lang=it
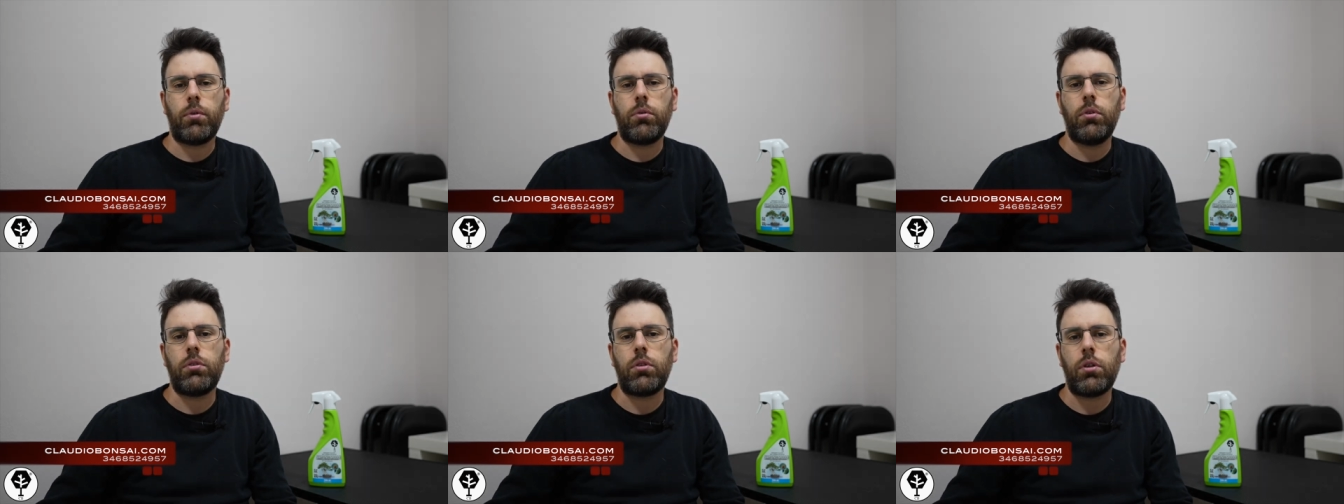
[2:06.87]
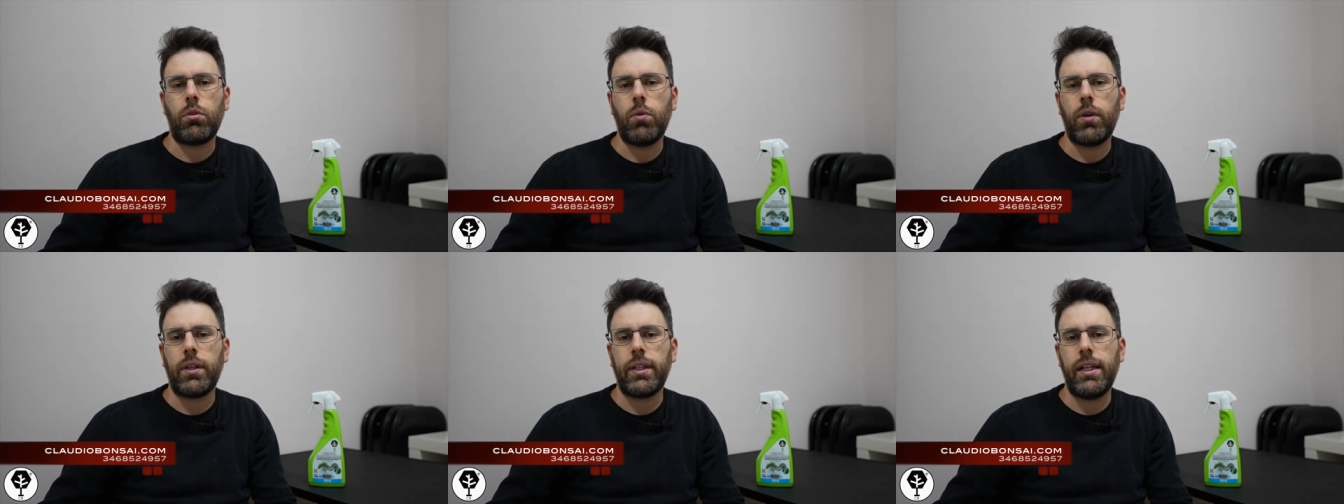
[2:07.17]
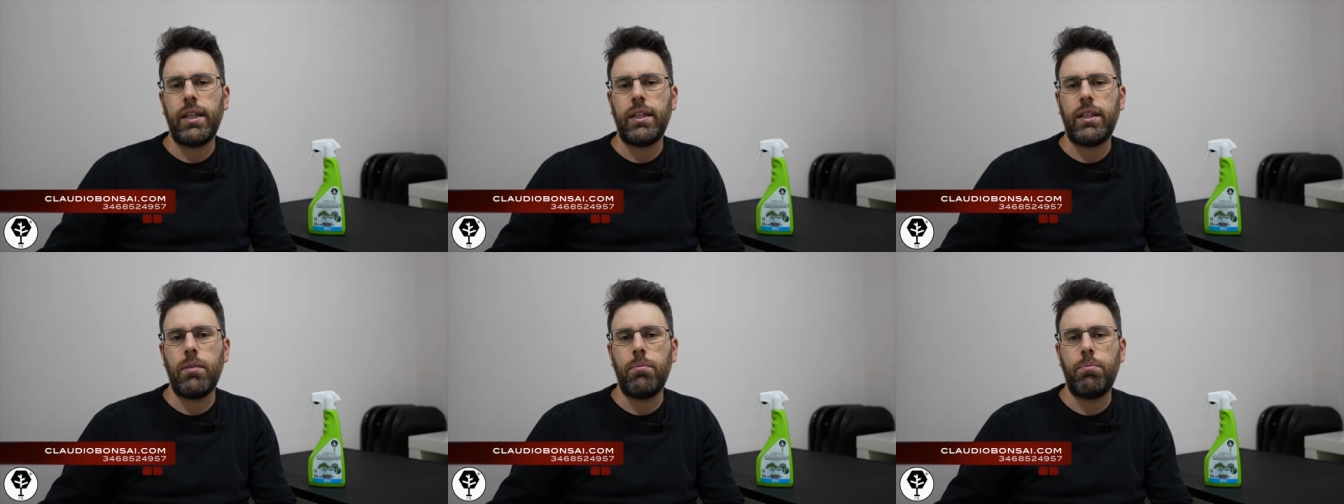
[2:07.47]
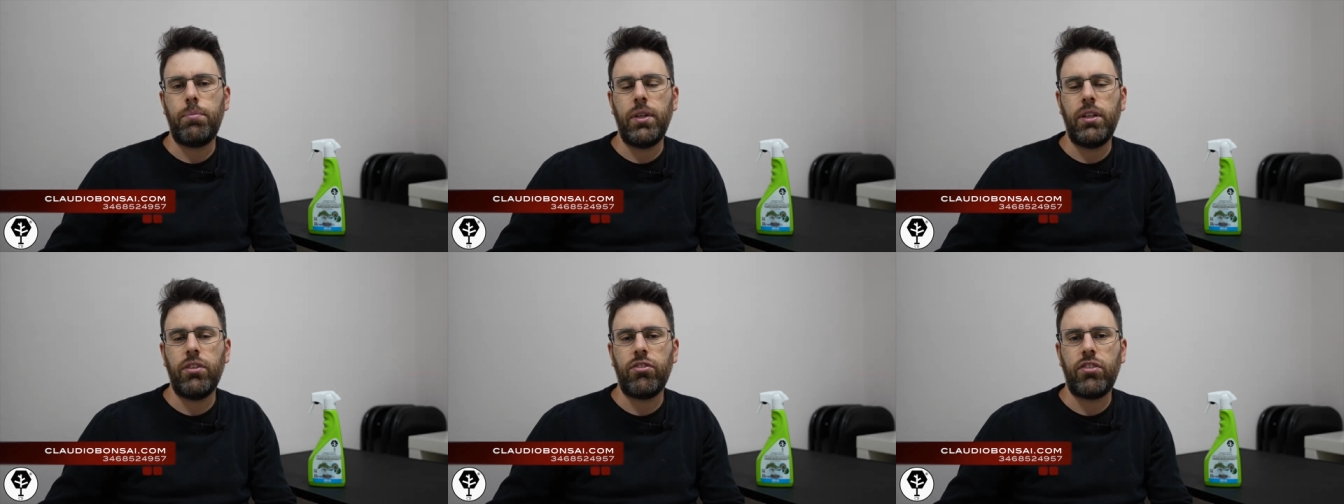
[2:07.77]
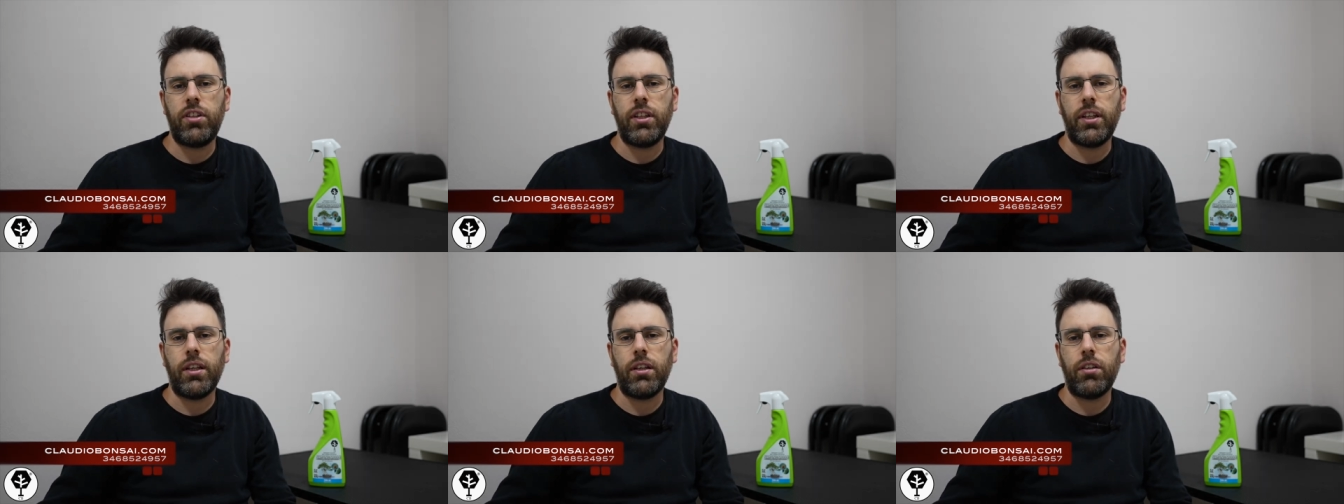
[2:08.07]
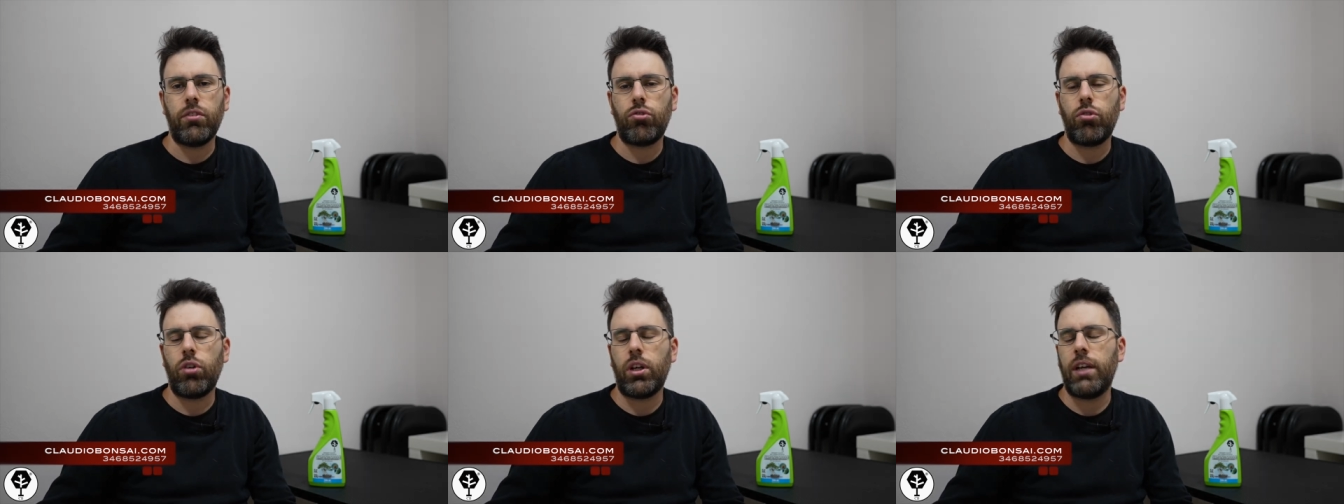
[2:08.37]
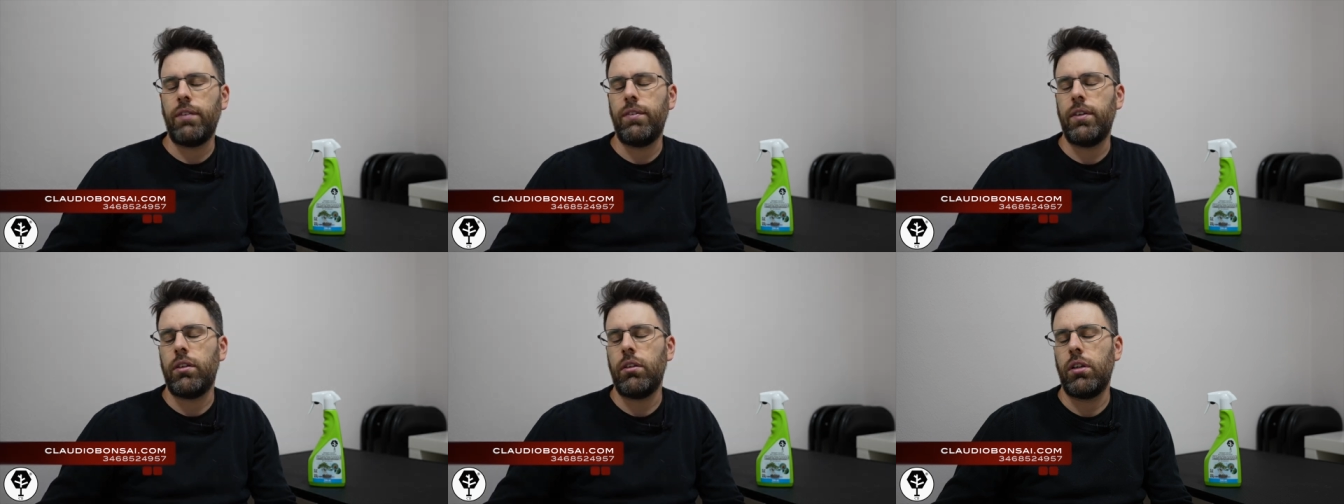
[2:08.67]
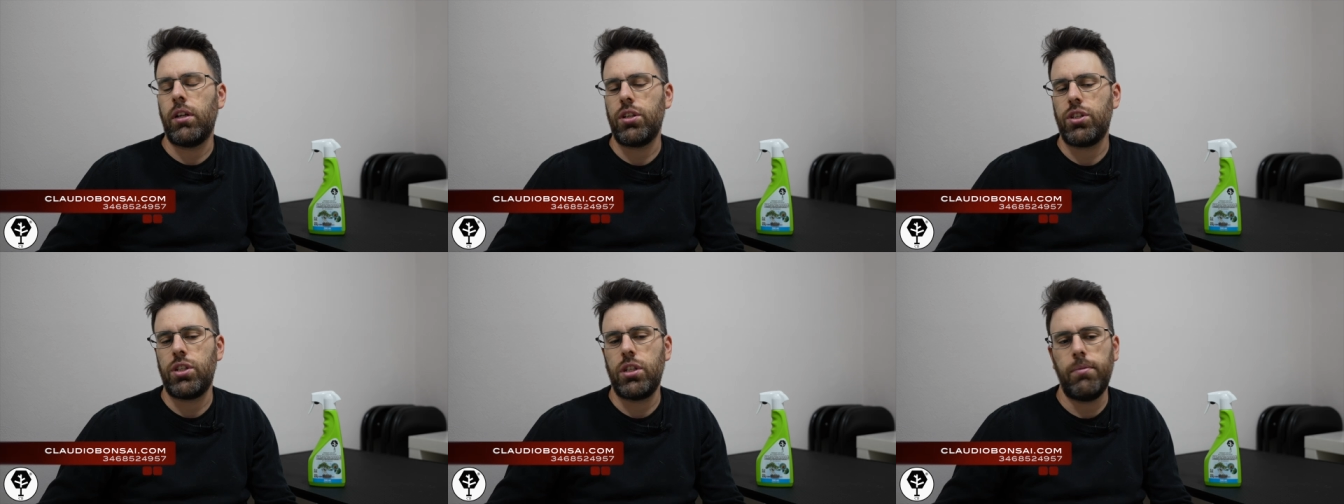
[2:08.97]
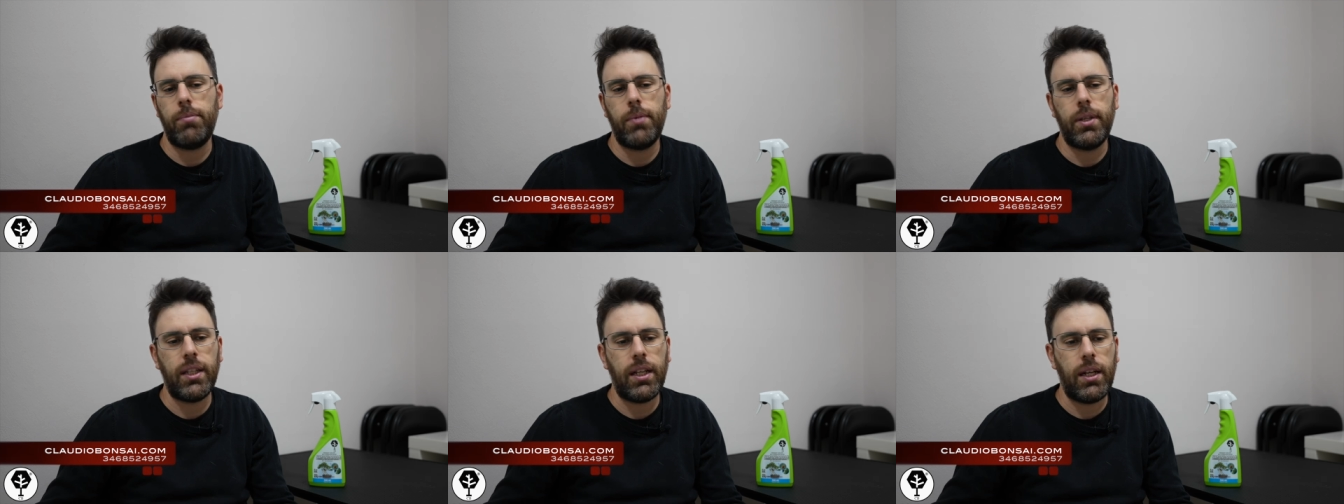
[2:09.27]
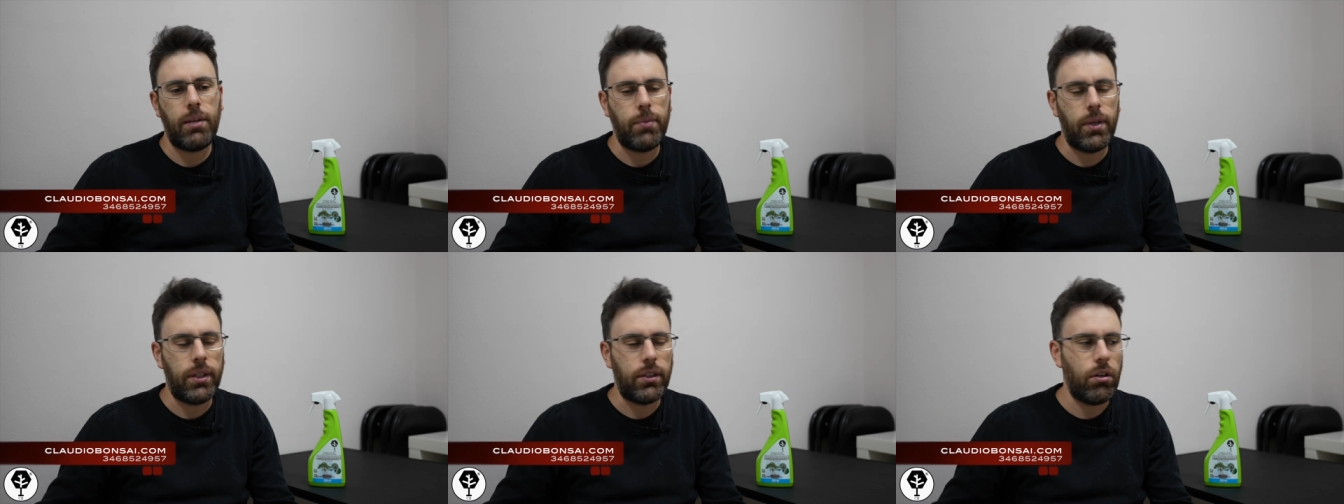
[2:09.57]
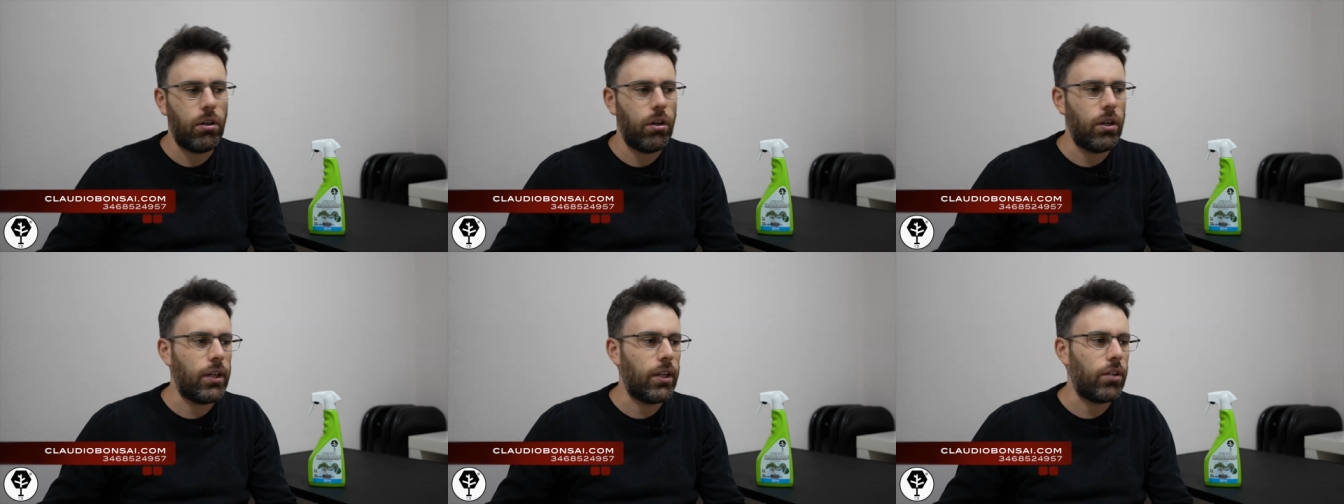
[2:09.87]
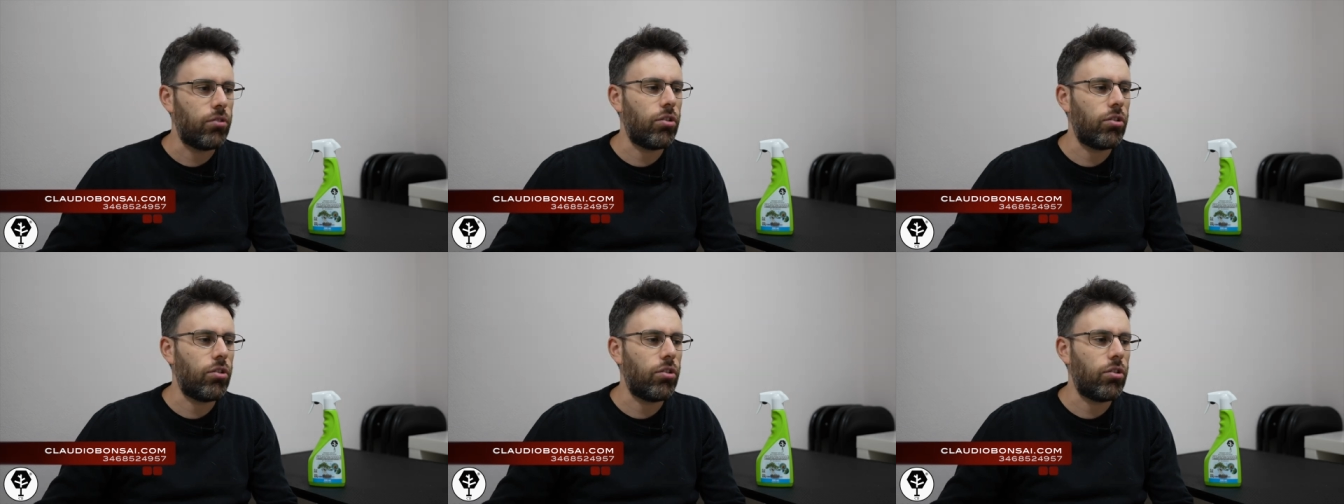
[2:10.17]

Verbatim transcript: quanto riguarda le tempistiche so che avete una scimmia della madonna,